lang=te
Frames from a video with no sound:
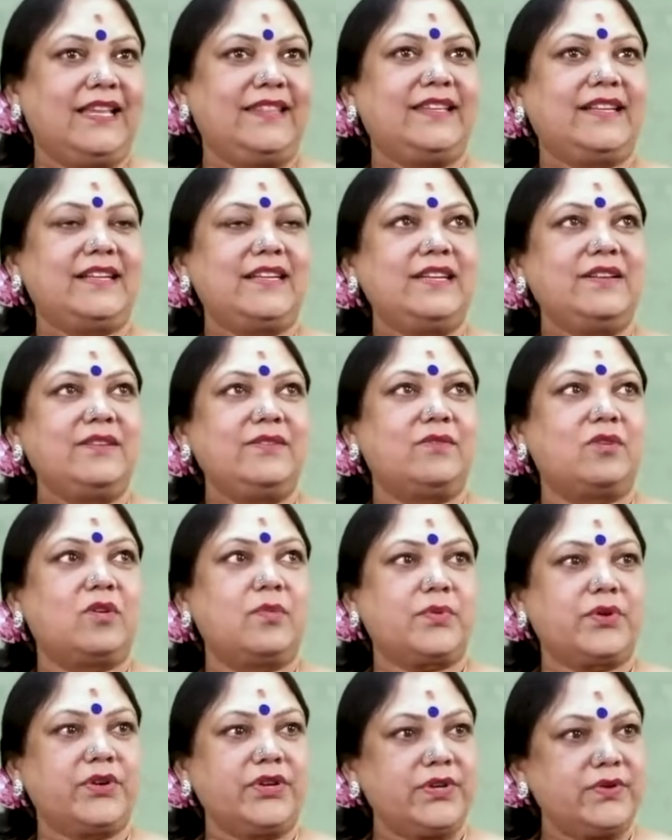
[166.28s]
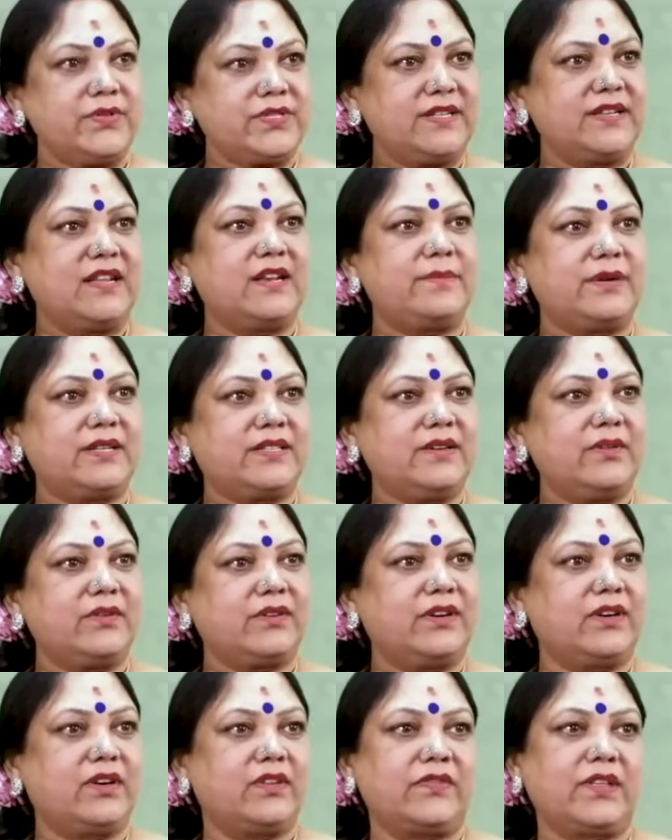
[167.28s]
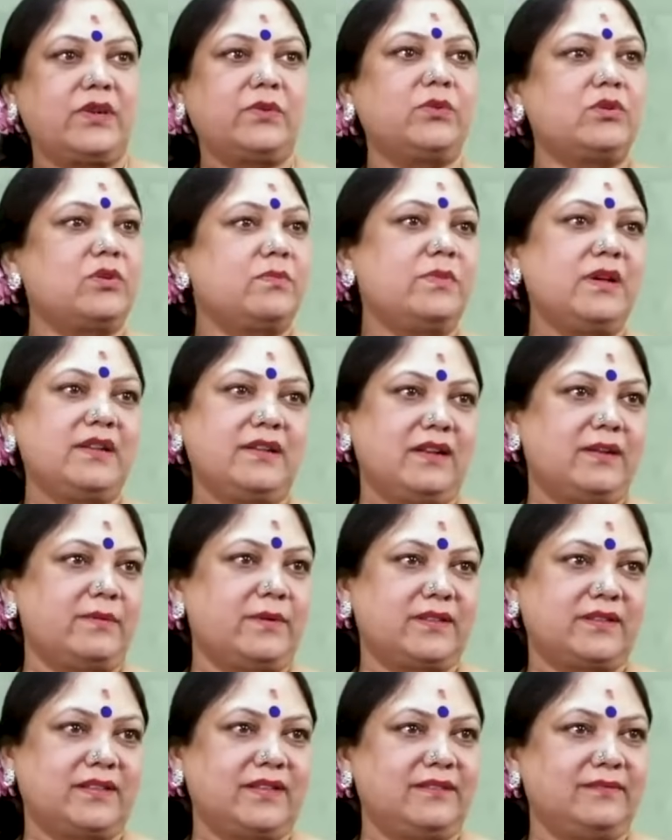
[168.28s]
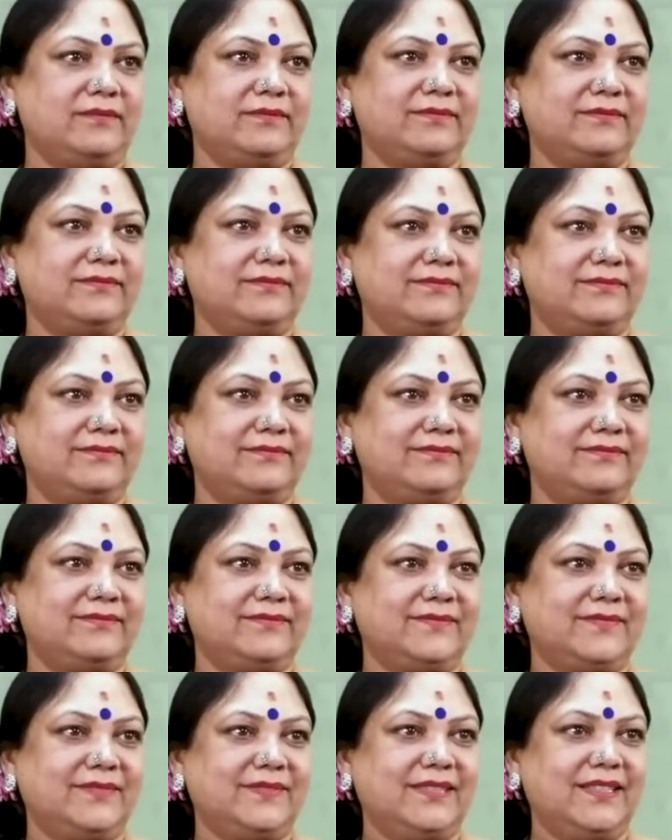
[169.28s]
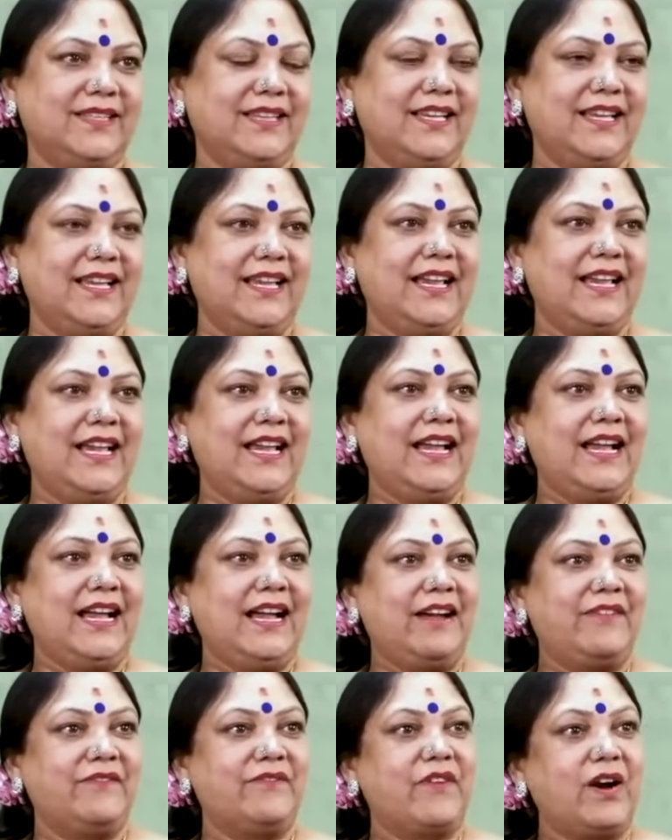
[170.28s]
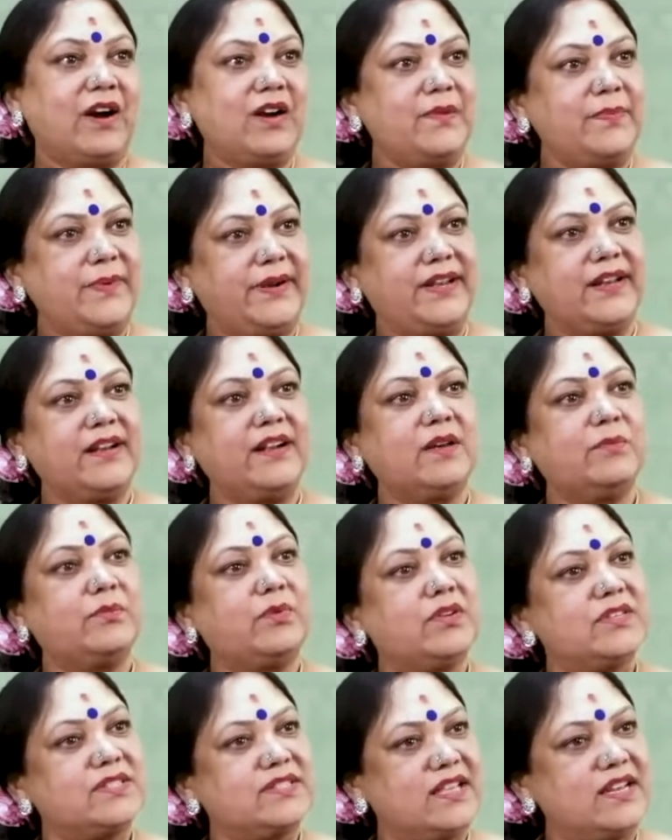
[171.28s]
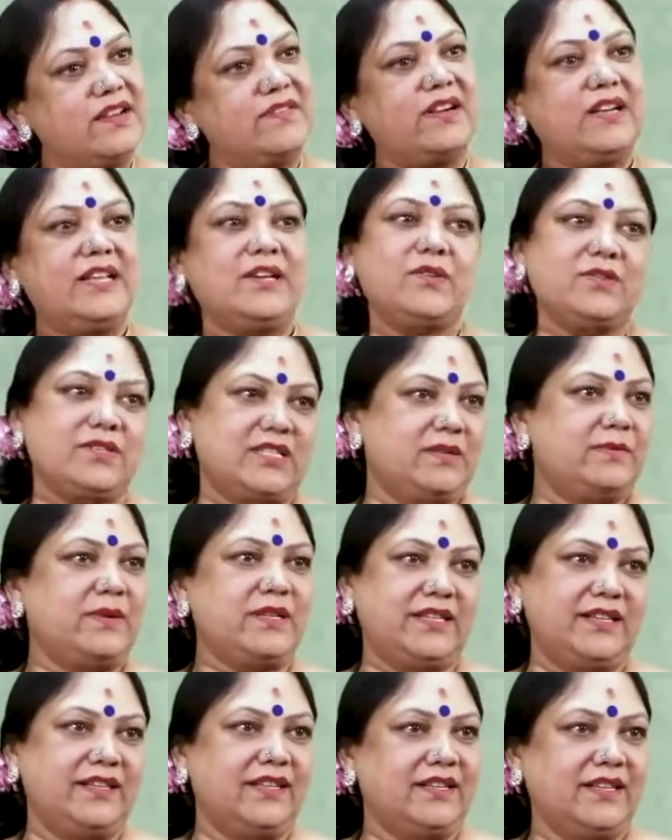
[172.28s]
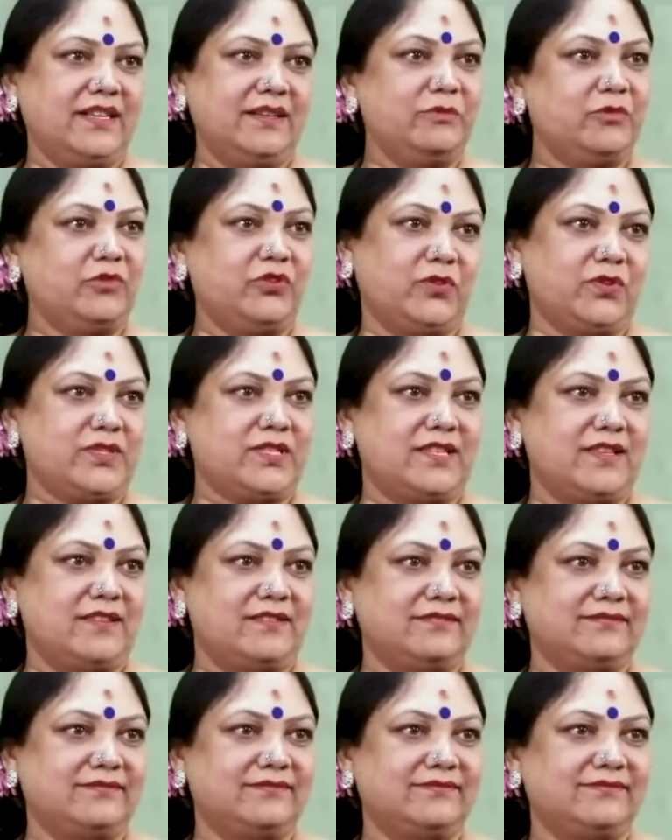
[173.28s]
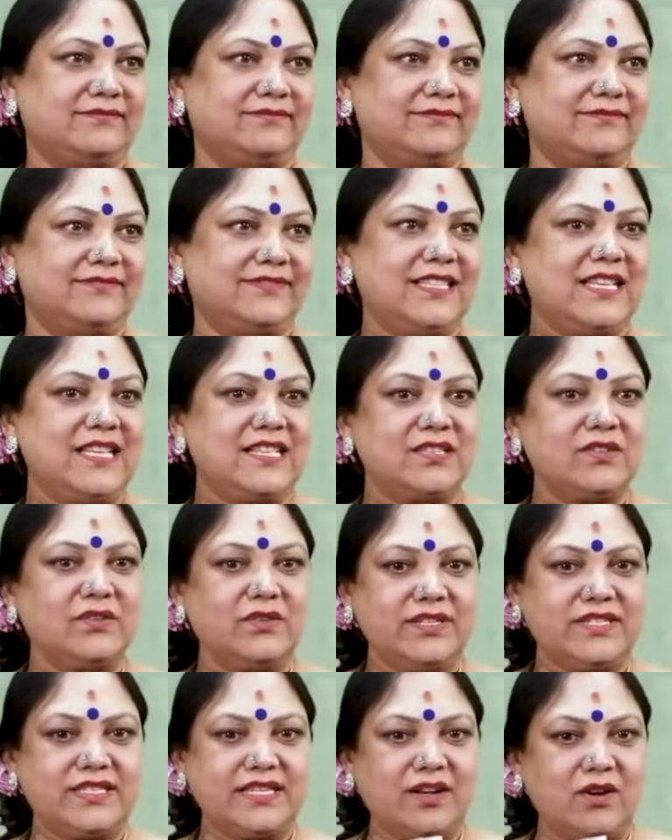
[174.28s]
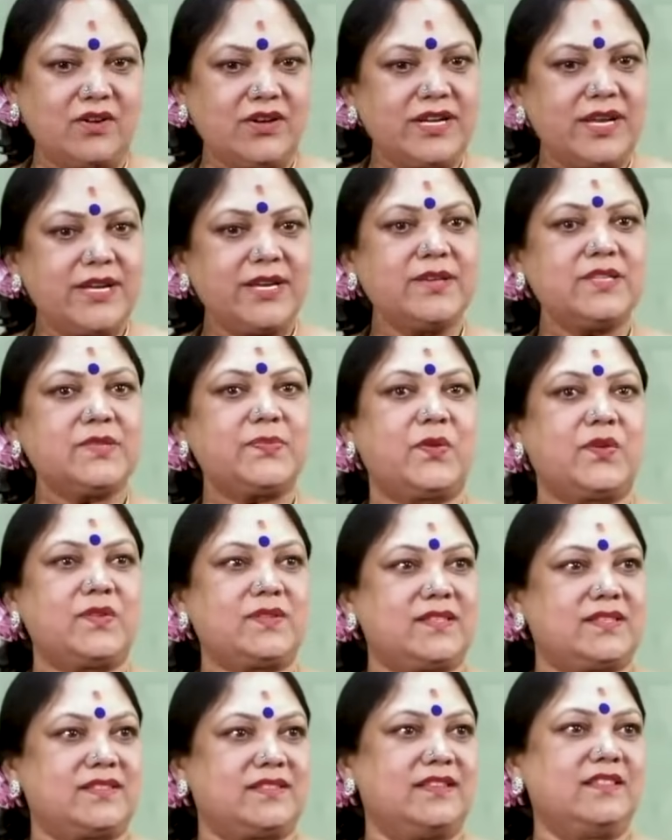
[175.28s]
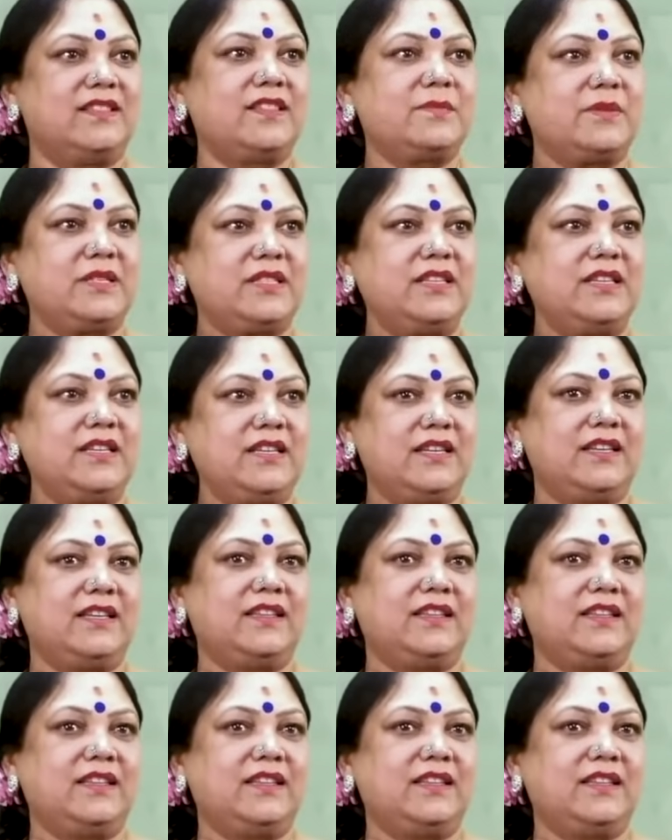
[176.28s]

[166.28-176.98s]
ఎందుకంటే ఒక ప్రొడ్యూసర్ నిలబడితే ఒక రెండు వందల కుటుంబాలు నిలబడతాయి అవును వాళ్ళు పెట్టిన డబ్బులు వస్తేనే వాళ్ళు ఇంకో సినిమా తీయడానికి ముందుకు వస్తారు సో ఇట్స్ ఎ కంటిన్యూస్ ప్రాసెస్ ఇంతమంది